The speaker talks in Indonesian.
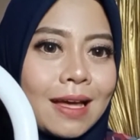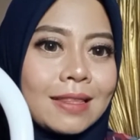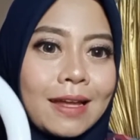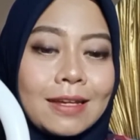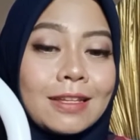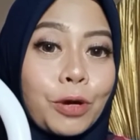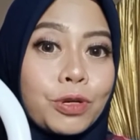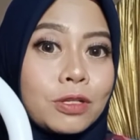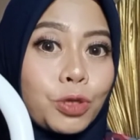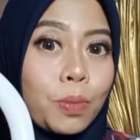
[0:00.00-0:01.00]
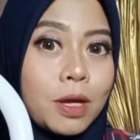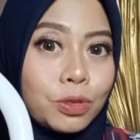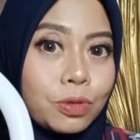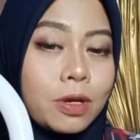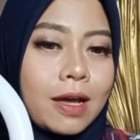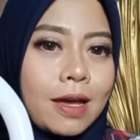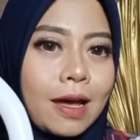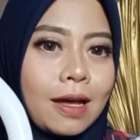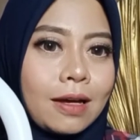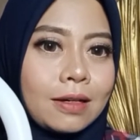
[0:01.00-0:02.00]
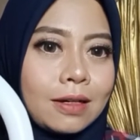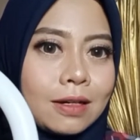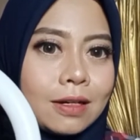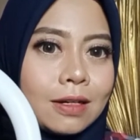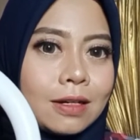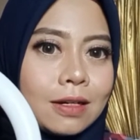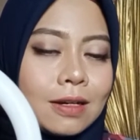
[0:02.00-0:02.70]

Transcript: tadi kita udah coba juga ya eh,